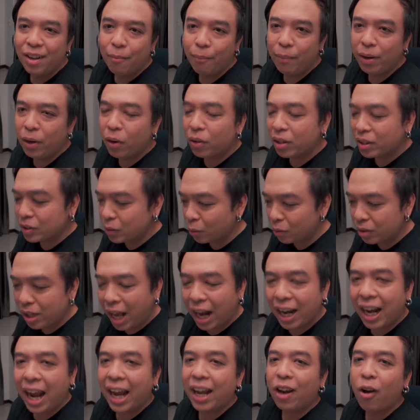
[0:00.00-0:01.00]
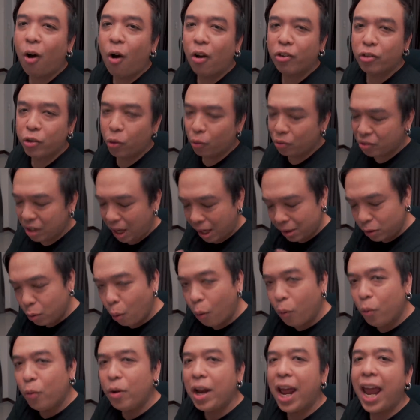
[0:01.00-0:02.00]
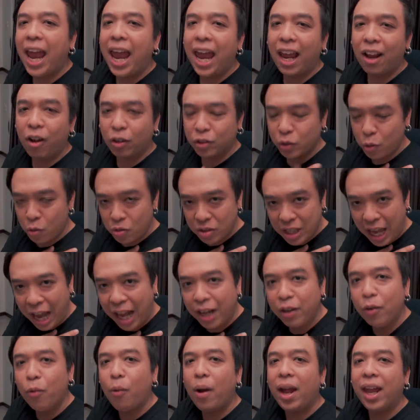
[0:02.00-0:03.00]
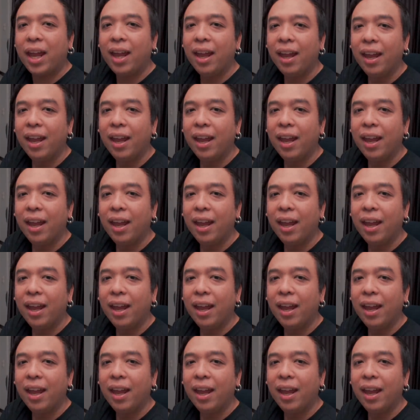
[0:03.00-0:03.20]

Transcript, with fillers: ไม่รู้จะสงสารใครก่อน สงสารตัวคุณเองก็สงสารด้วย